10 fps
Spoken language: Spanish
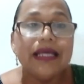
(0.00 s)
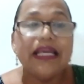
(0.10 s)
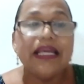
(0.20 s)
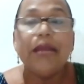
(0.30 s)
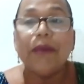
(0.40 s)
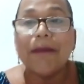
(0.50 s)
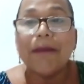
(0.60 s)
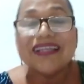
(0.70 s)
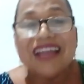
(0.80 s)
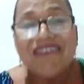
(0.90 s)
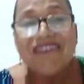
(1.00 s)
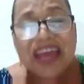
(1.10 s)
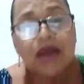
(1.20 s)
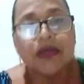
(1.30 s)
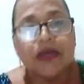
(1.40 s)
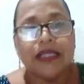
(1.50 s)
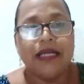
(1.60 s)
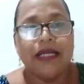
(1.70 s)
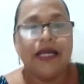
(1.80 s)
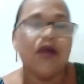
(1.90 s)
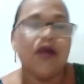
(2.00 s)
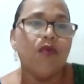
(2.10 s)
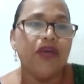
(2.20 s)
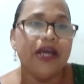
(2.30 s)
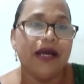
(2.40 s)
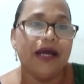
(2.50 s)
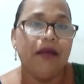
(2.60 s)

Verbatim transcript: y el papá sabía lo que tenía como hija.